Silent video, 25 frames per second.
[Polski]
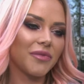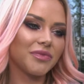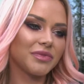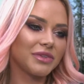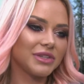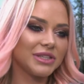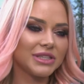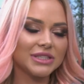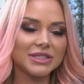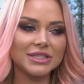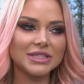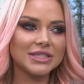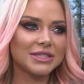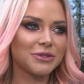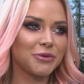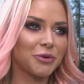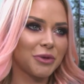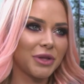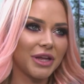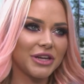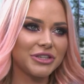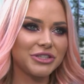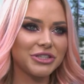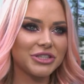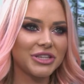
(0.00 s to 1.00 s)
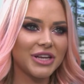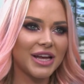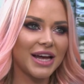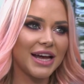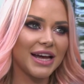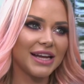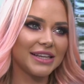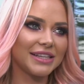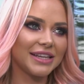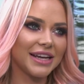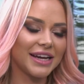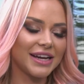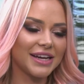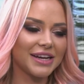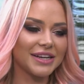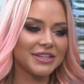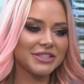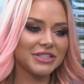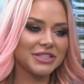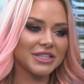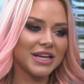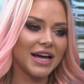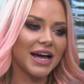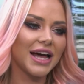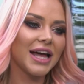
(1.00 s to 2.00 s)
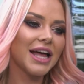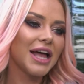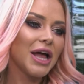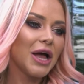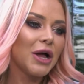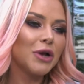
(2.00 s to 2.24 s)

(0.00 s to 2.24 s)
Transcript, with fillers: nic tutaj się nie gryzie.